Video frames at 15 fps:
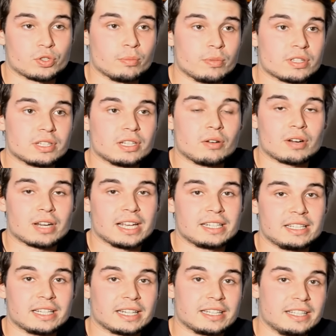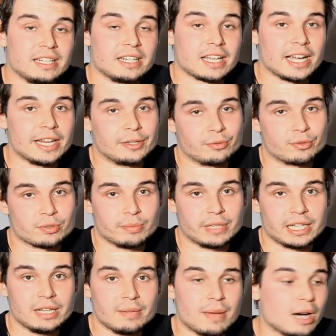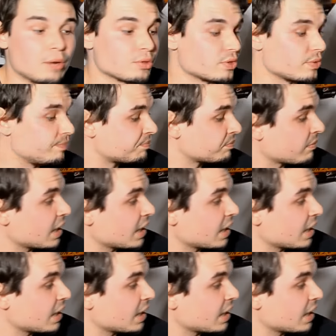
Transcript: Somit sind auch gleich die richtigen Reinigungsmittel im Haus.